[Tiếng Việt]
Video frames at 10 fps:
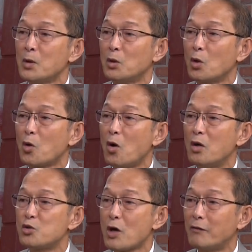Nó
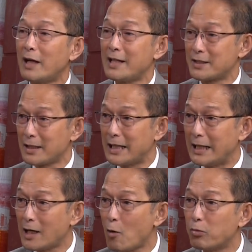có driver license
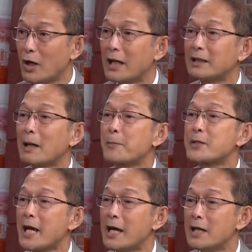hay không, nó ăn cắp
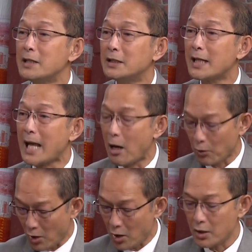xe hay như thế nào
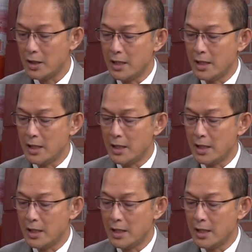đó,